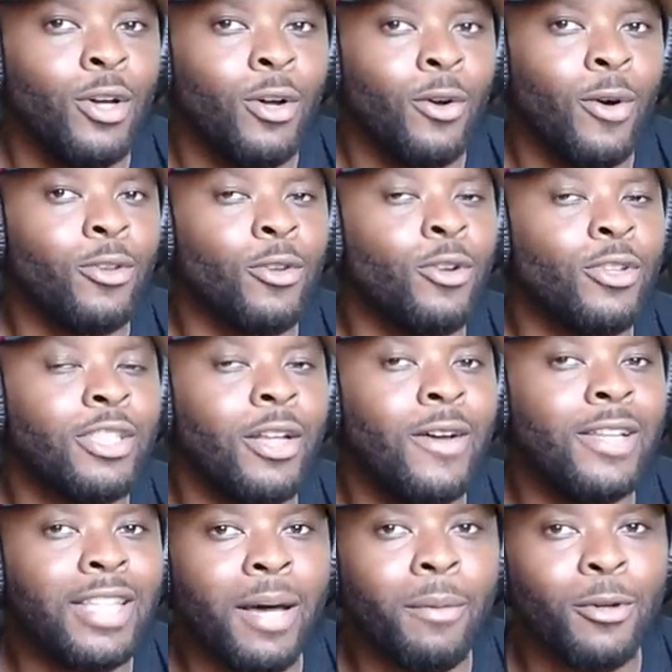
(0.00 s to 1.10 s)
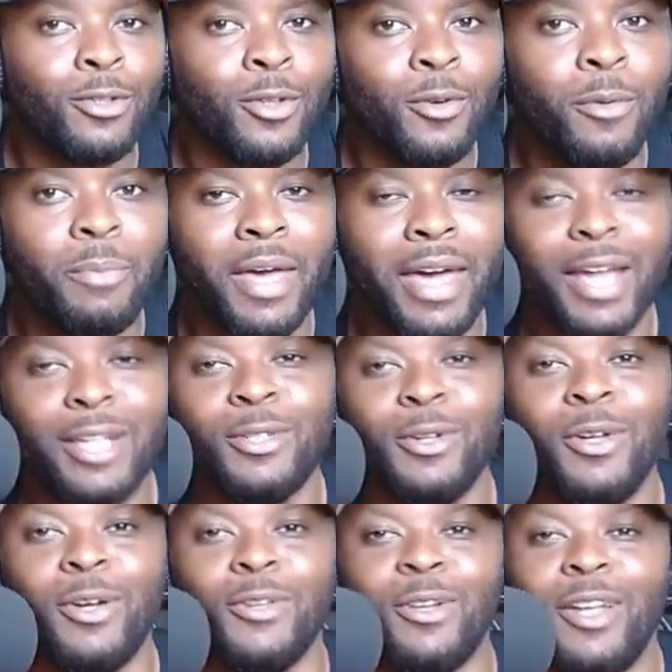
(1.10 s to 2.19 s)
cuando nos levantamos con un pie
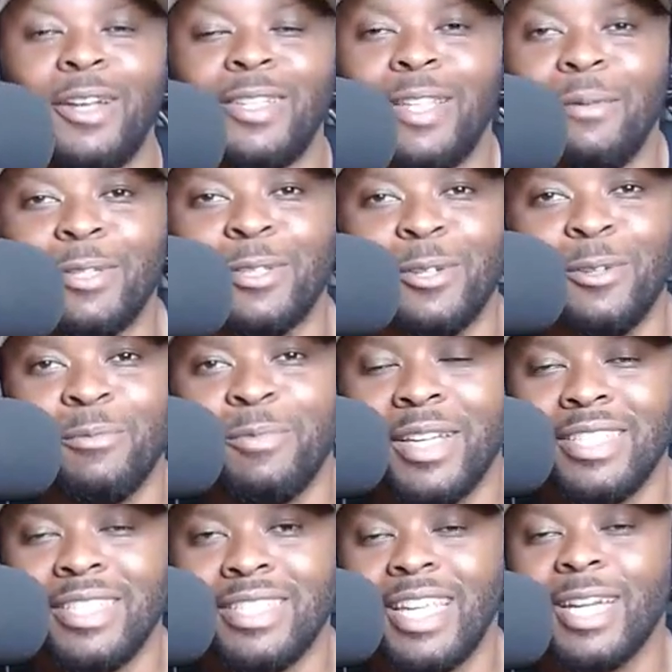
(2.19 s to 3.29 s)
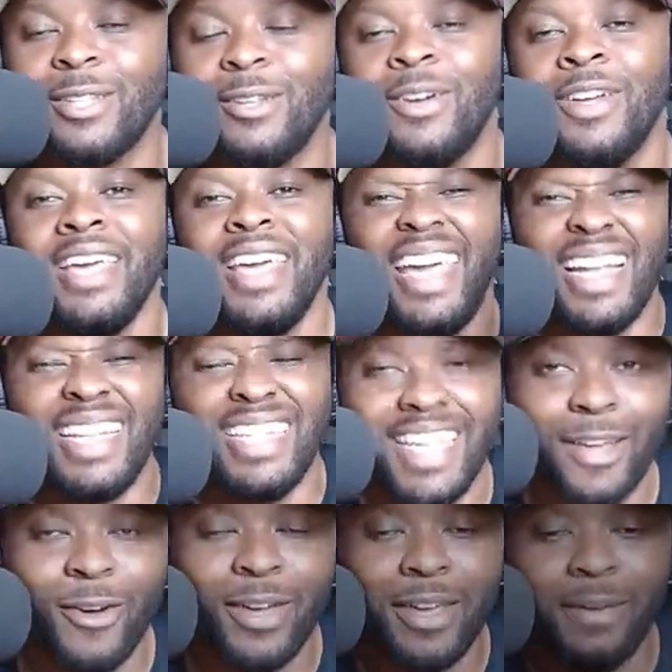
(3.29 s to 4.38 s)
derecho y cuando levantamos con un pie izquierdo. El
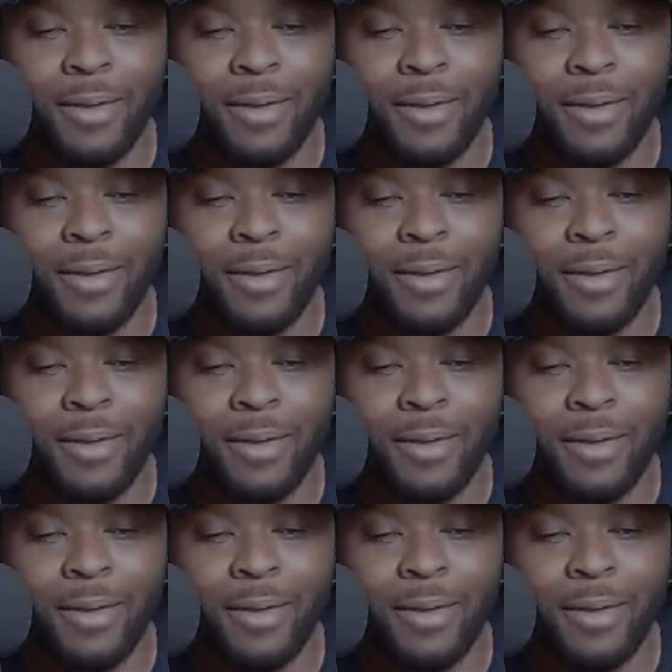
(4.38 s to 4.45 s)
día de hoy que